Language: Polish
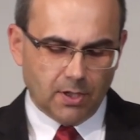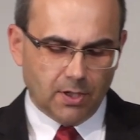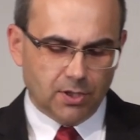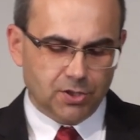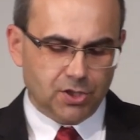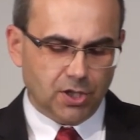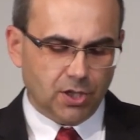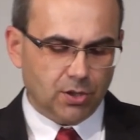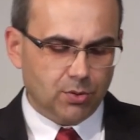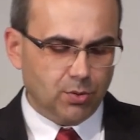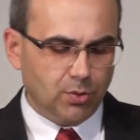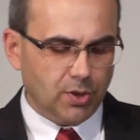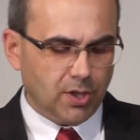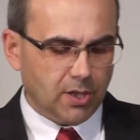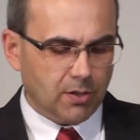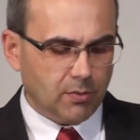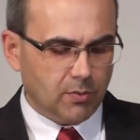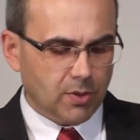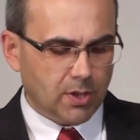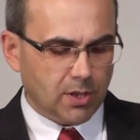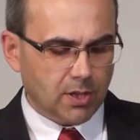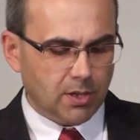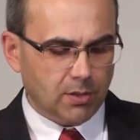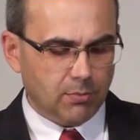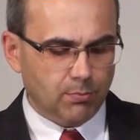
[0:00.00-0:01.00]

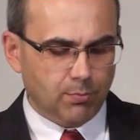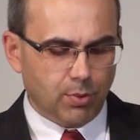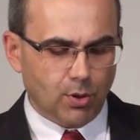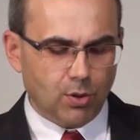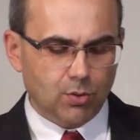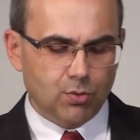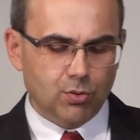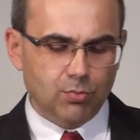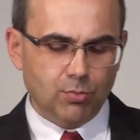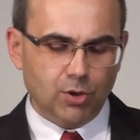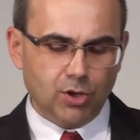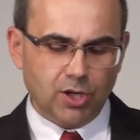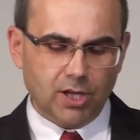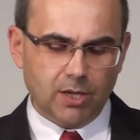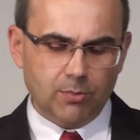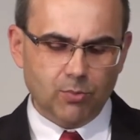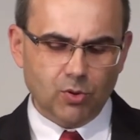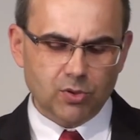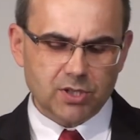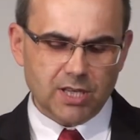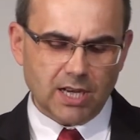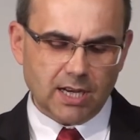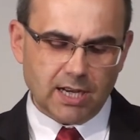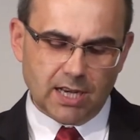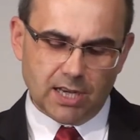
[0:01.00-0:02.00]
Dziękuję Bogu
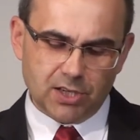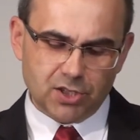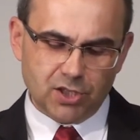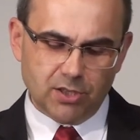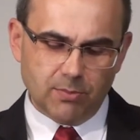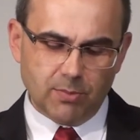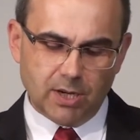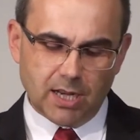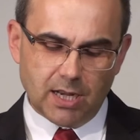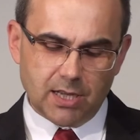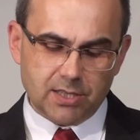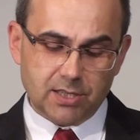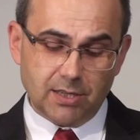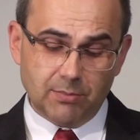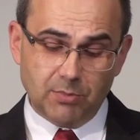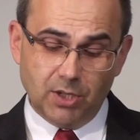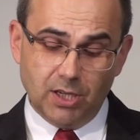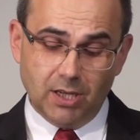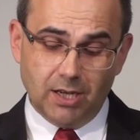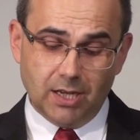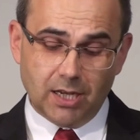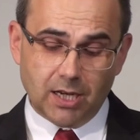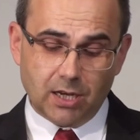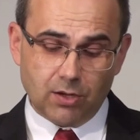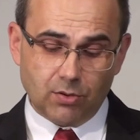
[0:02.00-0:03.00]
mojemu za każdym razem,
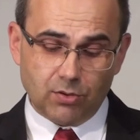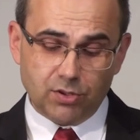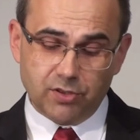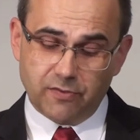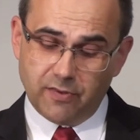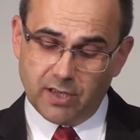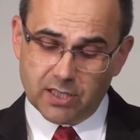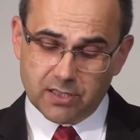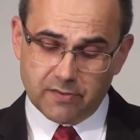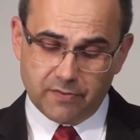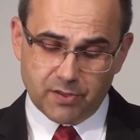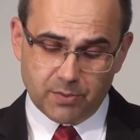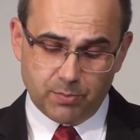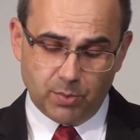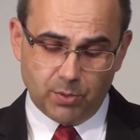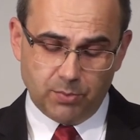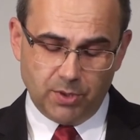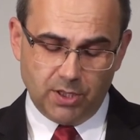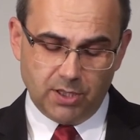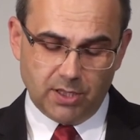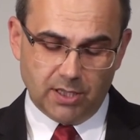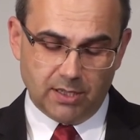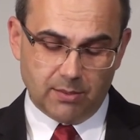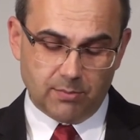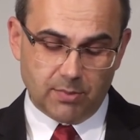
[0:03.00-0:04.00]
ilekroć Was
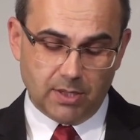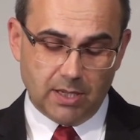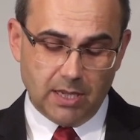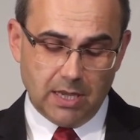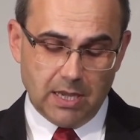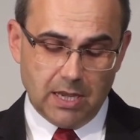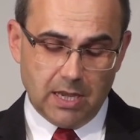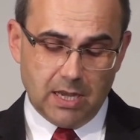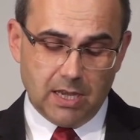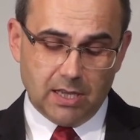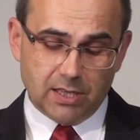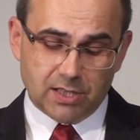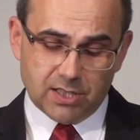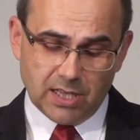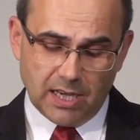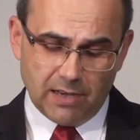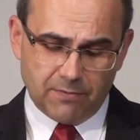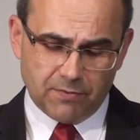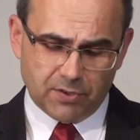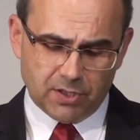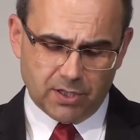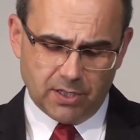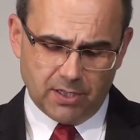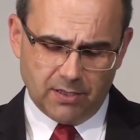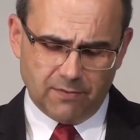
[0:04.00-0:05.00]
wspominam.
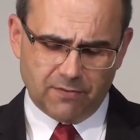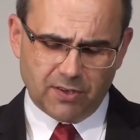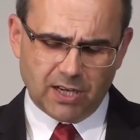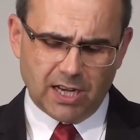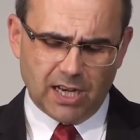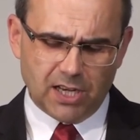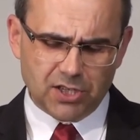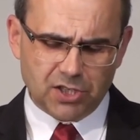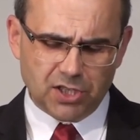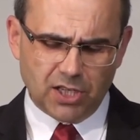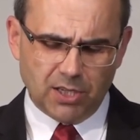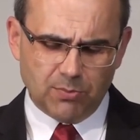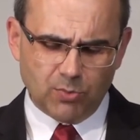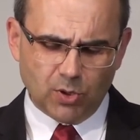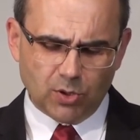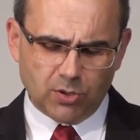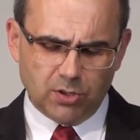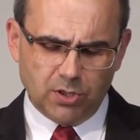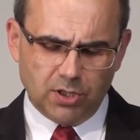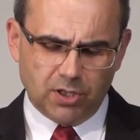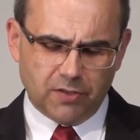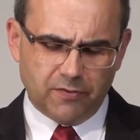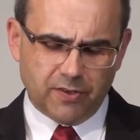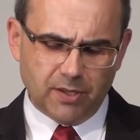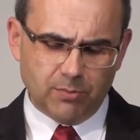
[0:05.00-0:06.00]
Zawsze, w każdej
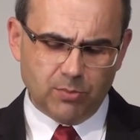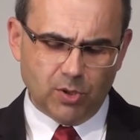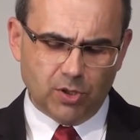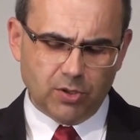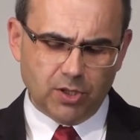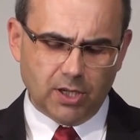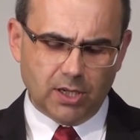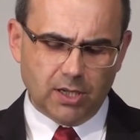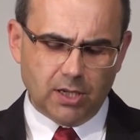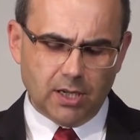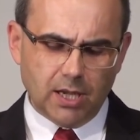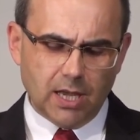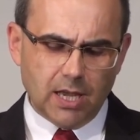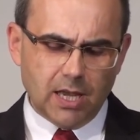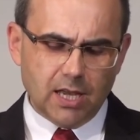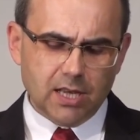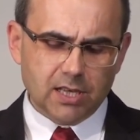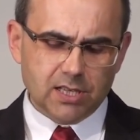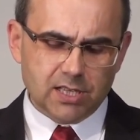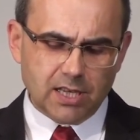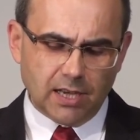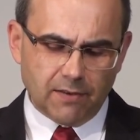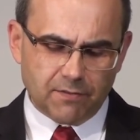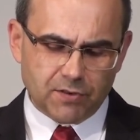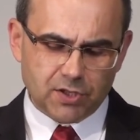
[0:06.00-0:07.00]
modlitwie mojej,
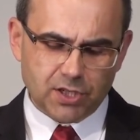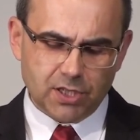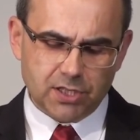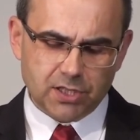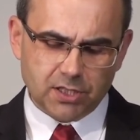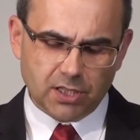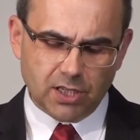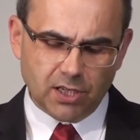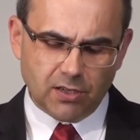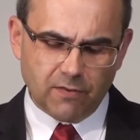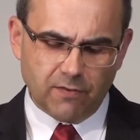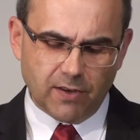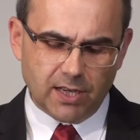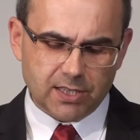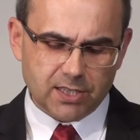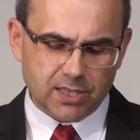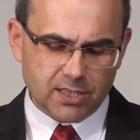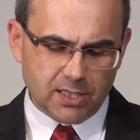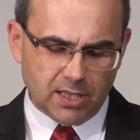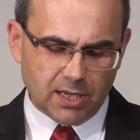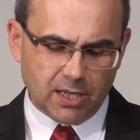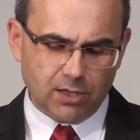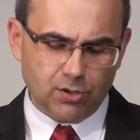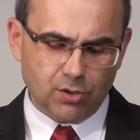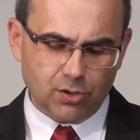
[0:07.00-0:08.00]
za wszystkich Was
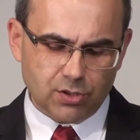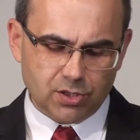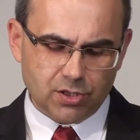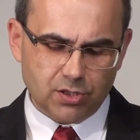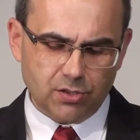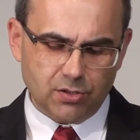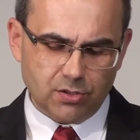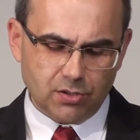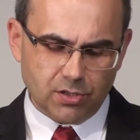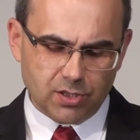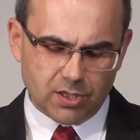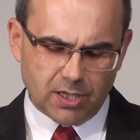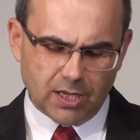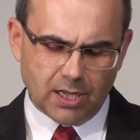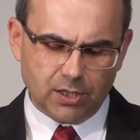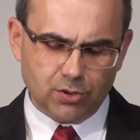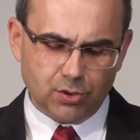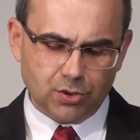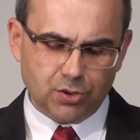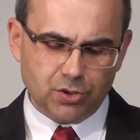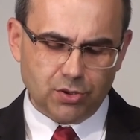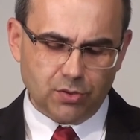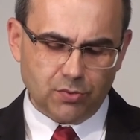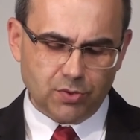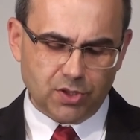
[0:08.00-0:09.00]
z radością, z
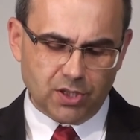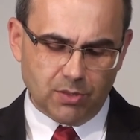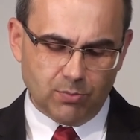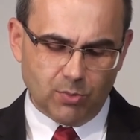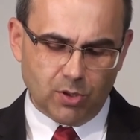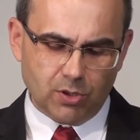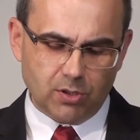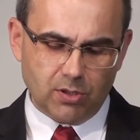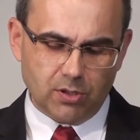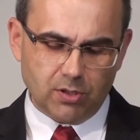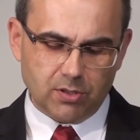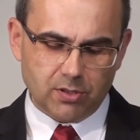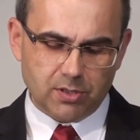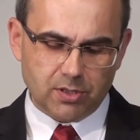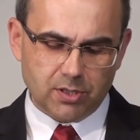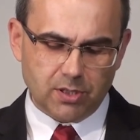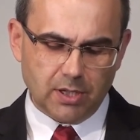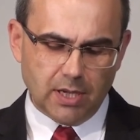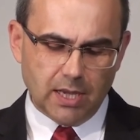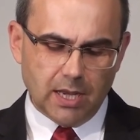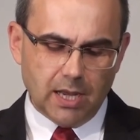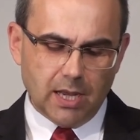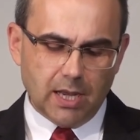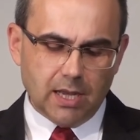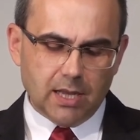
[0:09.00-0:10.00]
radością się modląc,
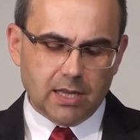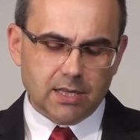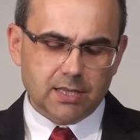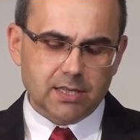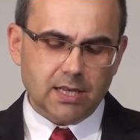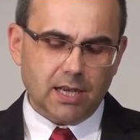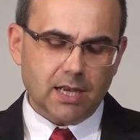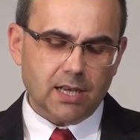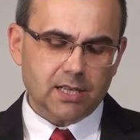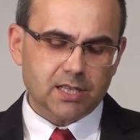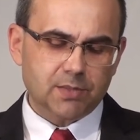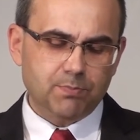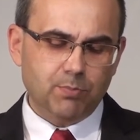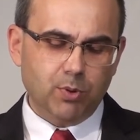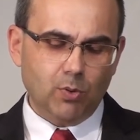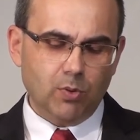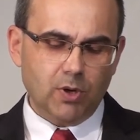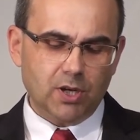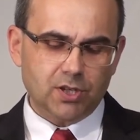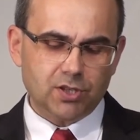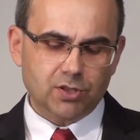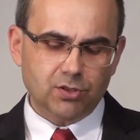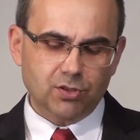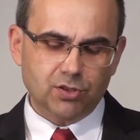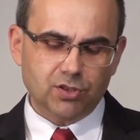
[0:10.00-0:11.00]
za
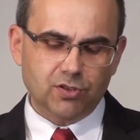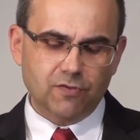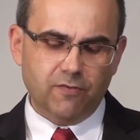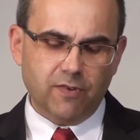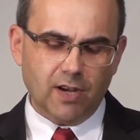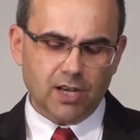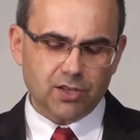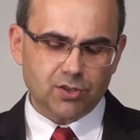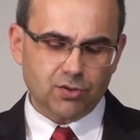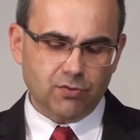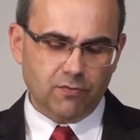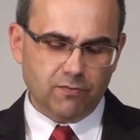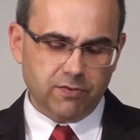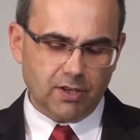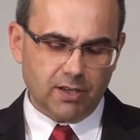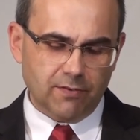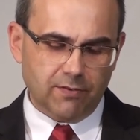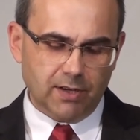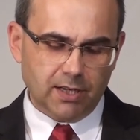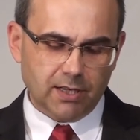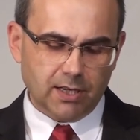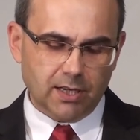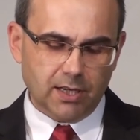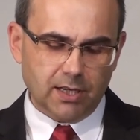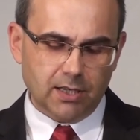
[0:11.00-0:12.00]
społeczność Waszą w
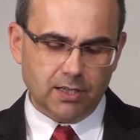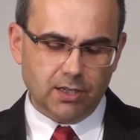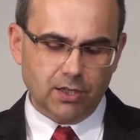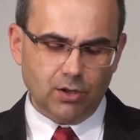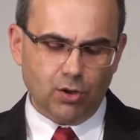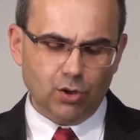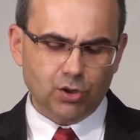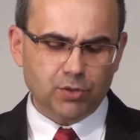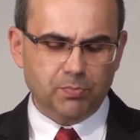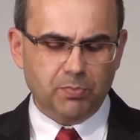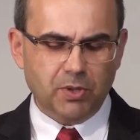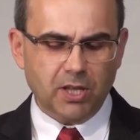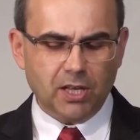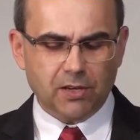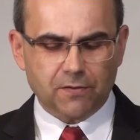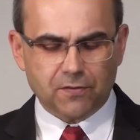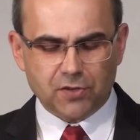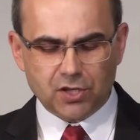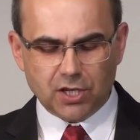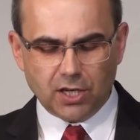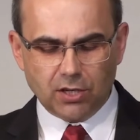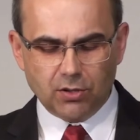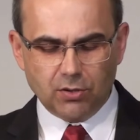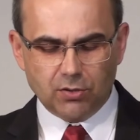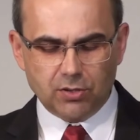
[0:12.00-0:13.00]
Ewangelii od
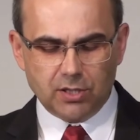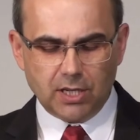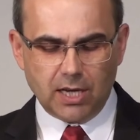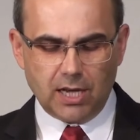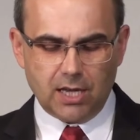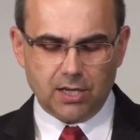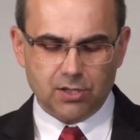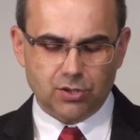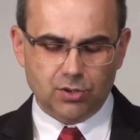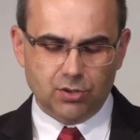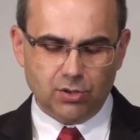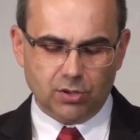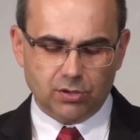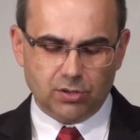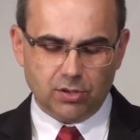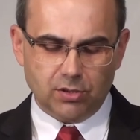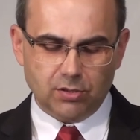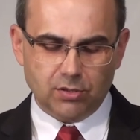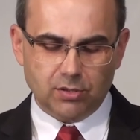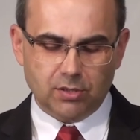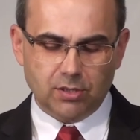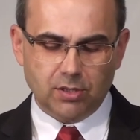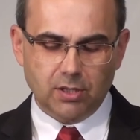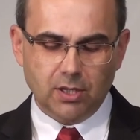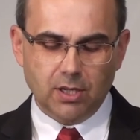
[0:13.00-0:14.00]
pierwszego dnia aż
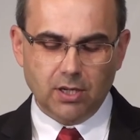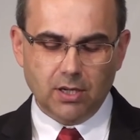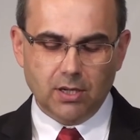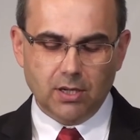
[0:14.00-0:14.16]
dotąd,